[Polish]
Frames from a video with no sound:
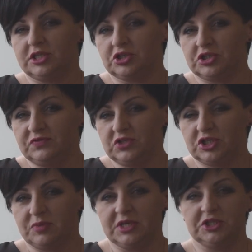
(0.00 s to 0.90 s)
Też
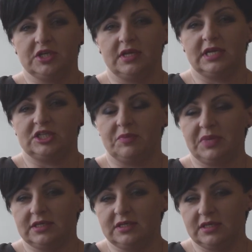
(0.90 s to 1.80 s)
oczywiście będzie nasza
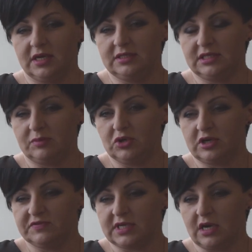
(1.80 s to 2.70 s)
pani Edyta
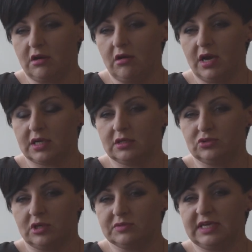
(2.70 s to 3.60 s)
Bojkowska-Kolak,
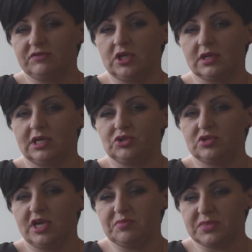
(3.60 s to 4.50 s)
którą zawsze
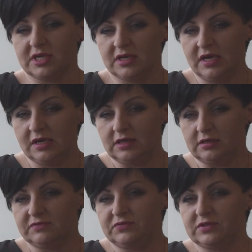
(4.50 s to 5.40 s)
angażujemy
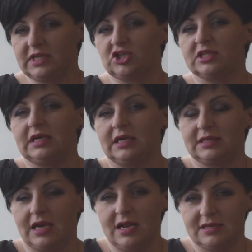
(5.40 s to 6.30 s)
e, w nasze
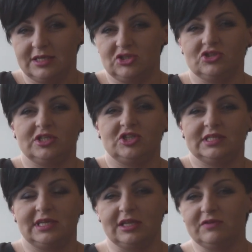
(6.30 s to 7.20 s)
teatralne czy też
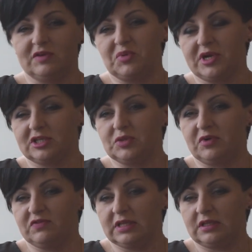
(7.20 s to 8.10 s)
estradowe projekty
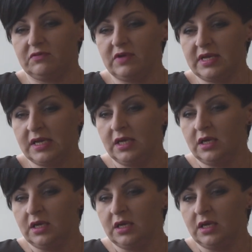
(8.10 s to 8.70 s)
powiatowe.